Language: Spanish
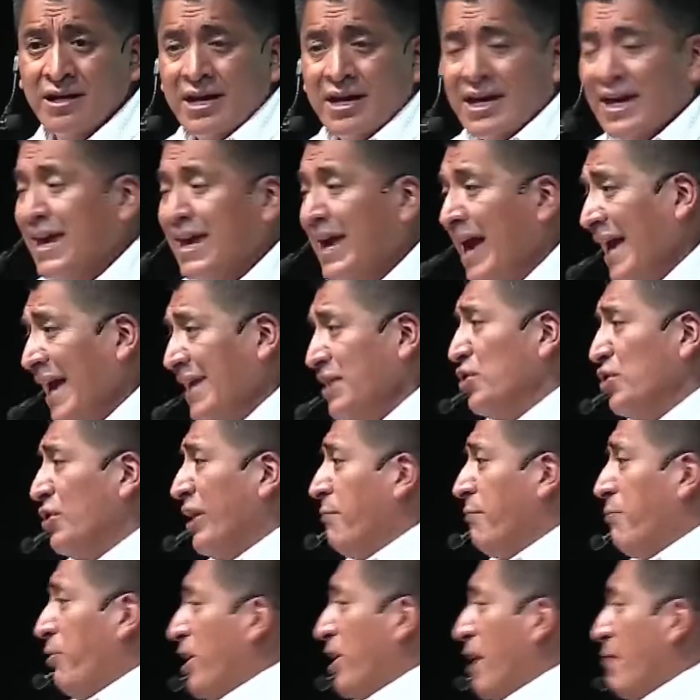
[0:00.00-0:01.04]
Y ha hecho que
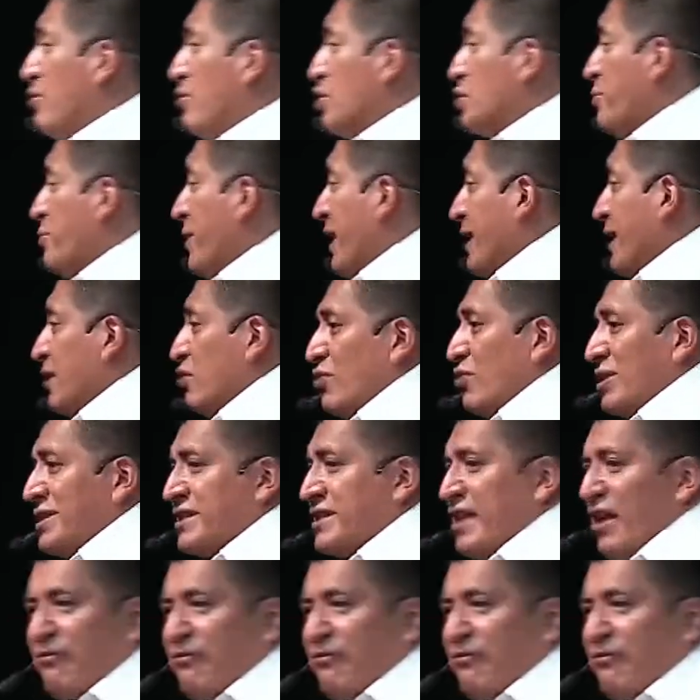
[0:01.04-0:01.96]
podamos ver nuestra